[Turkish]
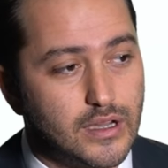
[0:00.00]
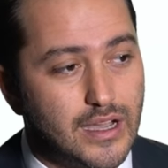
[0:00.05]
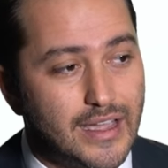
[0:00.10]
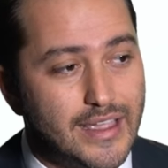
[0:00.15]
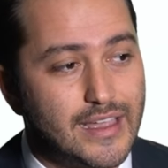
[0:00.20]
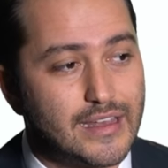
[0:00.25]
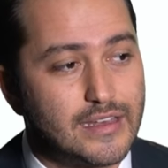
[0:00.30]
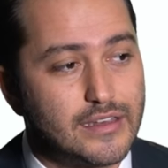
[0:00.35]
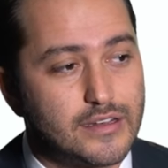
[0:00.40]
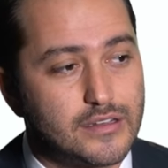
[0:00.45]

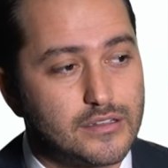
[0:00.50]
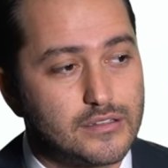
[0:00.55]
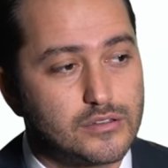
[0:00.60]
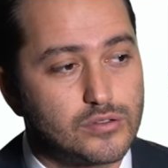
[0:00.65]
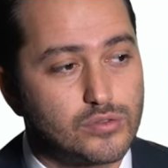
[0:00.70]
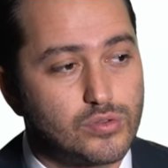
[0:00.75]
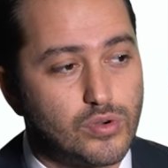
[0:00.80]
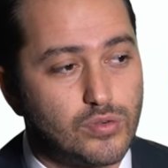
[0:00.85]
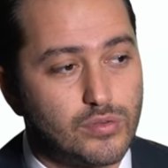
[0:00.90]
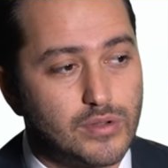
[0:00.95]

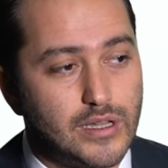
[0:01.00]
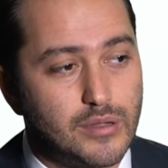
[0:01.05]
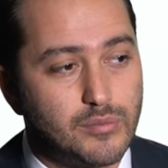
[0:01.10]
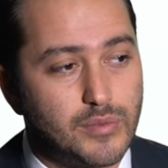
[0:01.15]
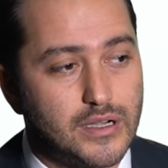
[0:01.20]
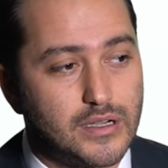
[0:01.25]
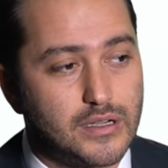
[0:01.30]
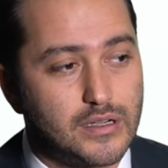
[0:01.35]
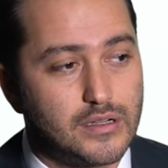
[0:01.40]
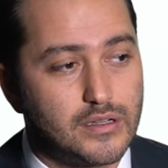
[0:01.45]
hayallerinizi
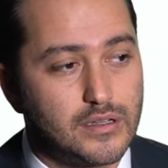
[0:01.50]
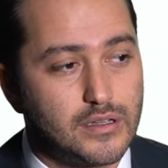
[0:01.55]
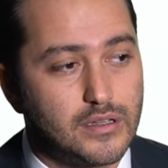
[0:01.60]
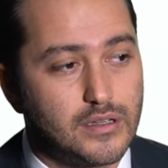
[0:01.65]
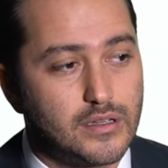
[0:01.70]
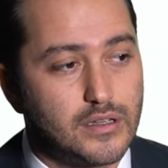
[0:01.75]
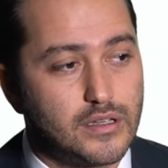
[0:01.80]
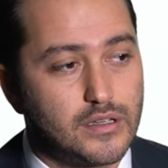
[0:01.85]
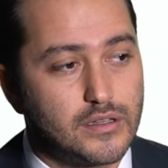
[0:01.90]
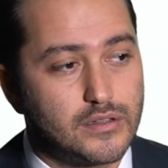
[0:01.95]
kovalamak
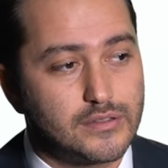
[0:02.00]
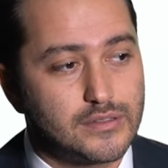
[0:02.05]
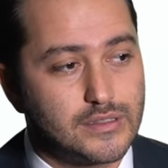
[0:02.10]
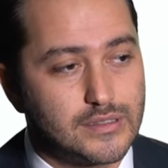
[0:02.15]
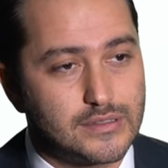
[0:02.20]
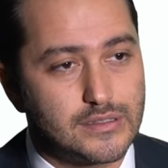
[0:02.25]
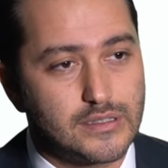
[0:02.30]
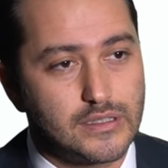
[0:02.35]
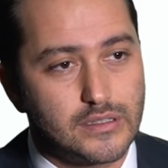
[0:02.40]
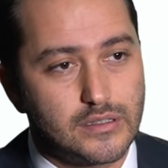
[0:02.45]

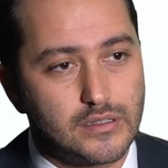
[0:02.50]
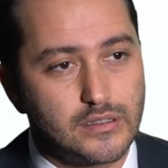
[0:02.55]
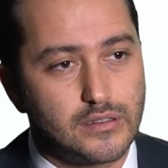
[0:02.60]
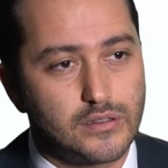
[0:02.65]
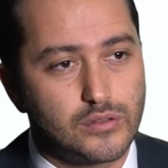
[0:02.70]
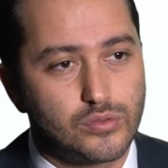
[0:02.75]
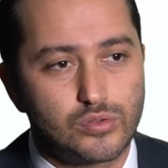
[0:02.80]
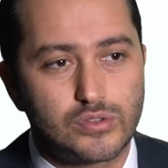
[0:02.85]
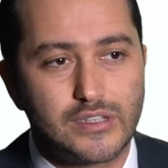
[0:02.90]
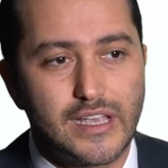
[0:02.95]
sizi e,
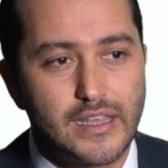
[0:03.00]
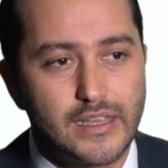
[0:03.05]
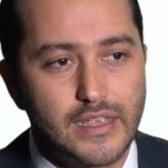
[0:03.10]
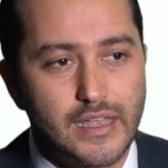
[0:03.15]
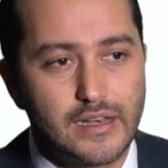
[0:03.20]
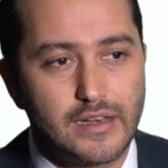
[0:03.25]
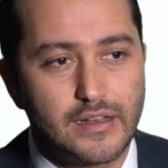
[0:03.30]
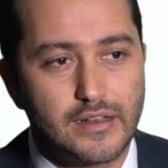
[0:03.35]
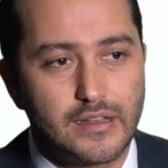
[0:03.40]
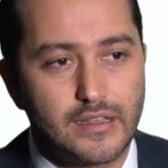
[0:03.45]
güzel
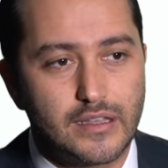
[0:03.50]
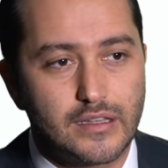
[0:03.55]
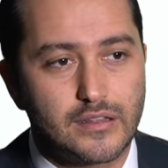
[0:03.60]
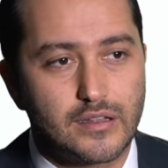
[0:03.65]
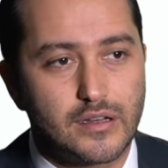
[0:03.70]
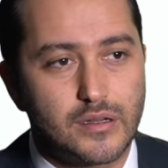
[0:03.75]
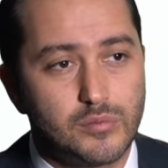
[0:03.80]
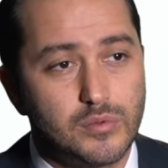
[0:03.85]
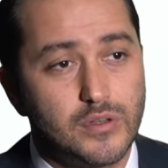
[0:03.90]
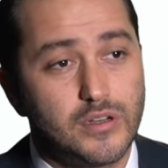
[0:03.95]
yerlere
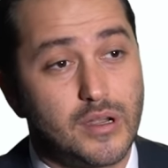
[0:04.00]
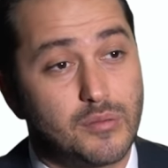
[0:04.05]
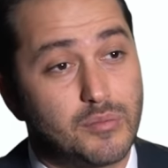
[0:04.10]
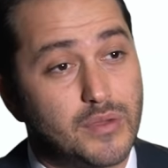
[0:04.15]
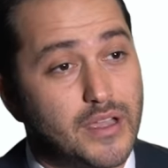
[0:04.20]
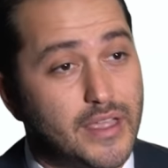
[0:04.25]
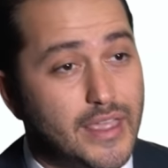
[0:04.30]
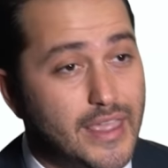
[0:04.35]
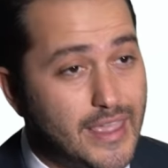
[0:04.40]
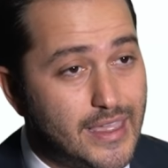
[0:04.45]
getirebilir
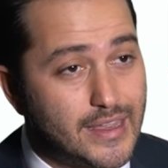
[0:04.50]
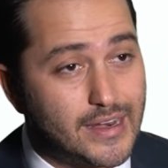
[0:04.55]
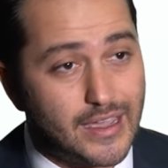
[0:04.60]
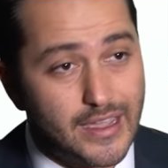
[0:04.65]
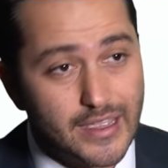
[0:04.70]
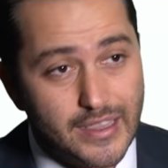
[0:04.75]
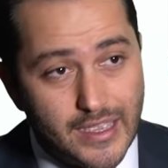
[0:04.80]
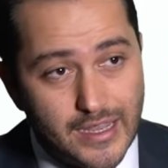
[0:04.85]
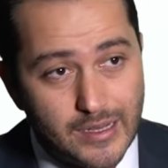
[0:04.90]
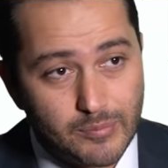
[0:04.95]
ama eğer
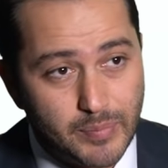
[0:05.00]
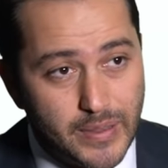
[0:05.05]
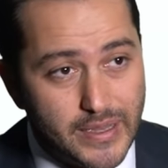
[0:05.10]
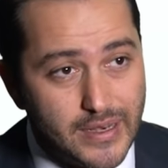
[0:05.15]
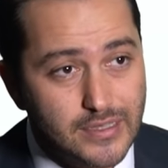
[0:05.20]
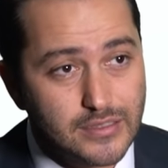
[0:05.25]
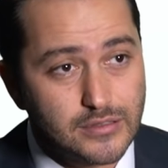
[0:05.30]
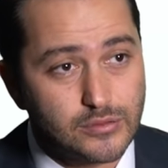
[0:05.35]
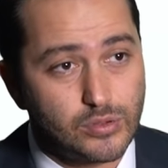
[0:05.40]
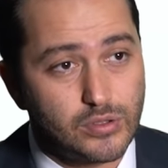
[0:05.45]

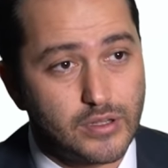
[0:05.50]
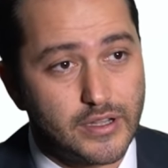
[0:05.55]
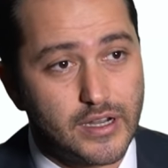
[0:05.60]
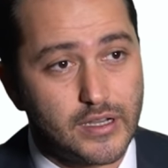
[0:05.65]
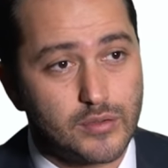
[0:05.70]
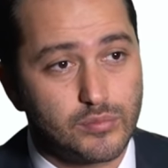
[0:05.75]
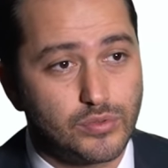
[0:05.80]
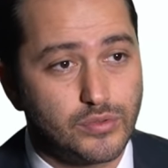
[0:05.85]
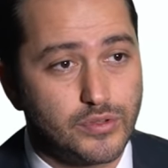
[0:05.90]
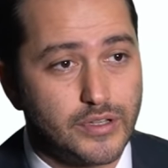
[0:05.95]
hayalperest
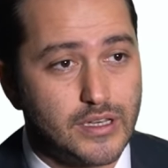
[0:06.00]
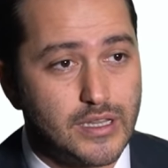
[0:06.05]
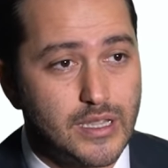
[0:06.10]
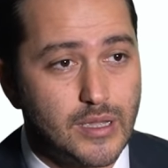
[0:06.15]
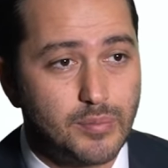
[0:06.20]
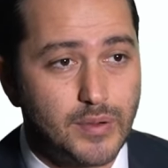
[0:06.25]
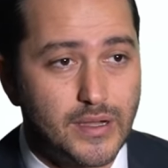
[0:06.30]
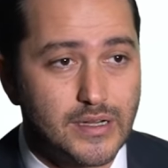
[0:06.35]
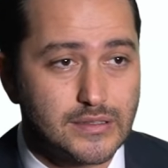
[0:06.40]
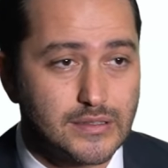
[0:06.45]
olarak bunları
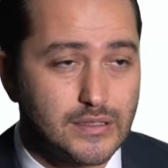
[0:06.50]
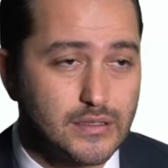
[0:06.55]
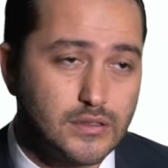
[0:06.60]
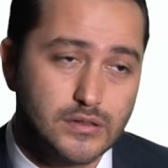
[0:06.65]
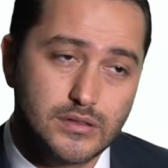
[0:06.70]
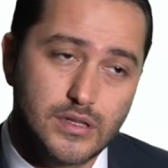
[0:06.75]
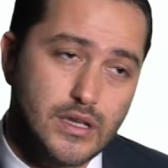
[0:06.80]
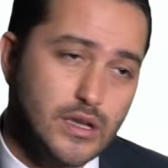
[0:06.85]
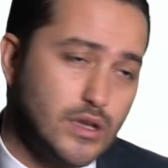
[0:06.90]
yaparsanız